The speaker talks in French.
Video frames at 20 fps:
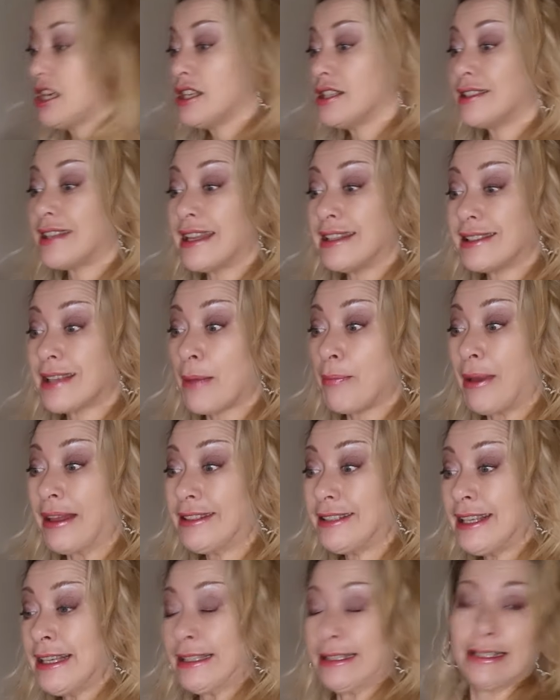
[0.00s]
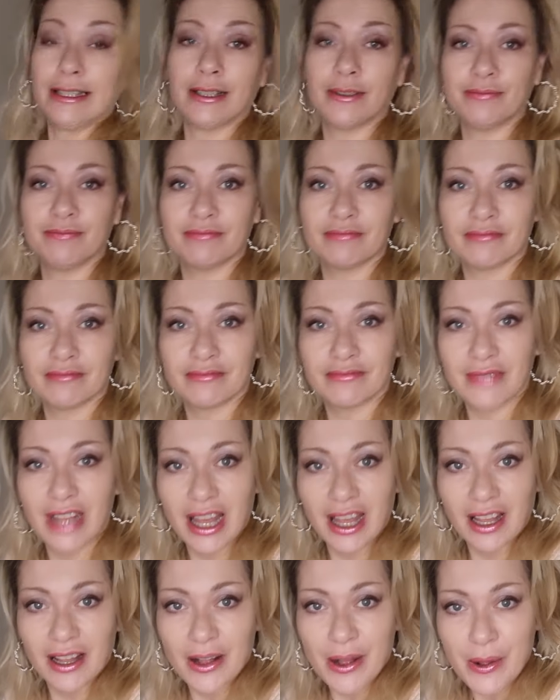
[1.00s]
Ça va être sympathique.
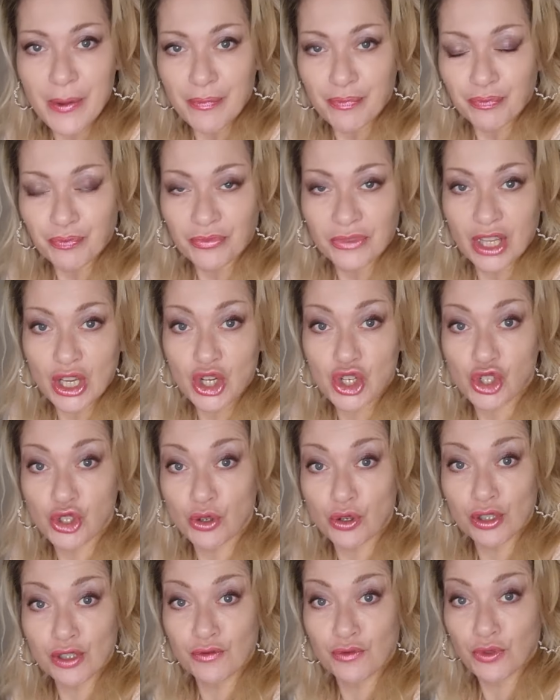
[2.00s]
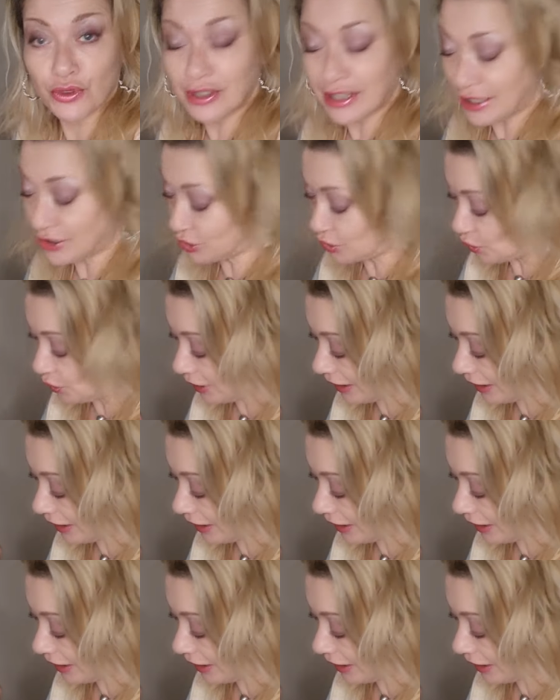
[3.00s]
Des choses vont être